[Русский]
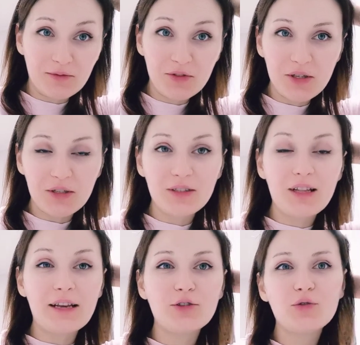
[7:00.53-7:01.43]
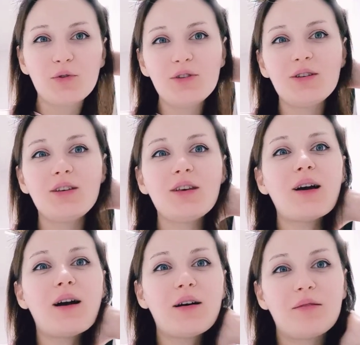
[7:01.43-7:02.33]
Все стали
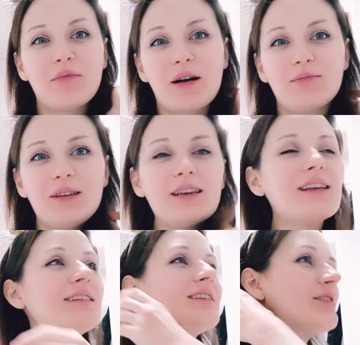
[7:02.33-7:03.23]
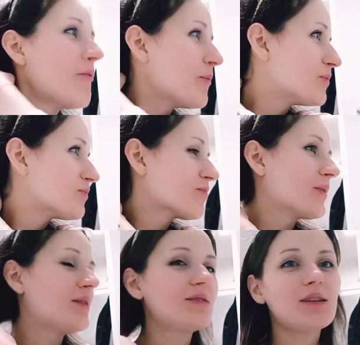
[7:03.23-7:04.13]
сонненькие, а, объелись
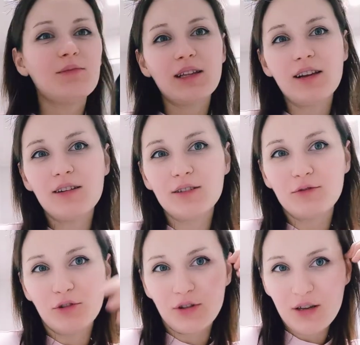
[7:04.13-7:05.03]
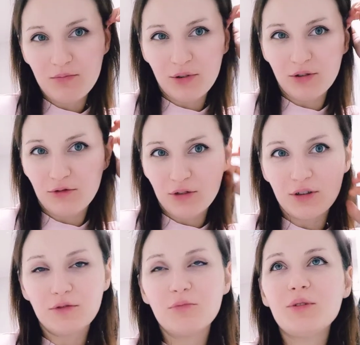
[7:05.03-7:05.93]
замедлили свой темп, а то вот
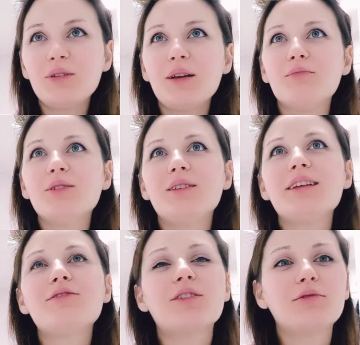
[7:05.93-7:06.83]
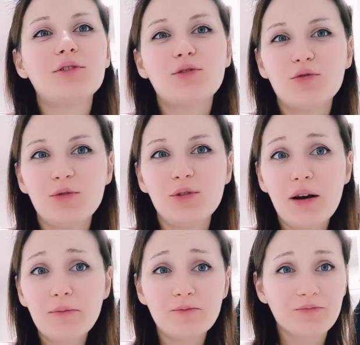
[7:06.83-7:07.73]
это вот быстрее-быстрее, вся вот эта суета.